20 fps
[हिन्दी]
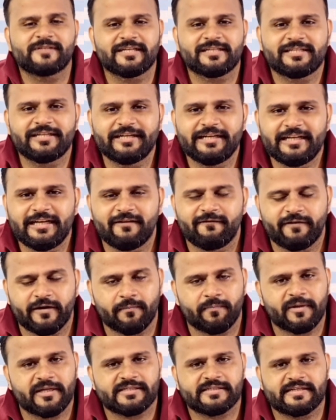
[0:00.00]
सबसे अच्छी डील
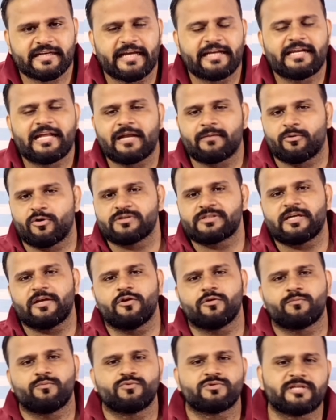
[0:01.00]
वन प्लस नाइन आर बहुत
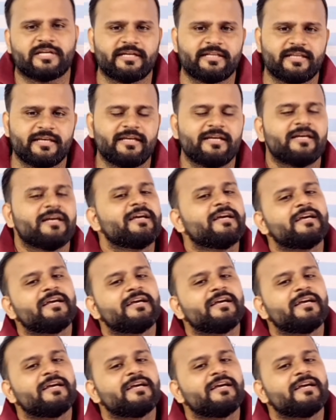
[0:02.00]
सारे लोग पूछ रहे थे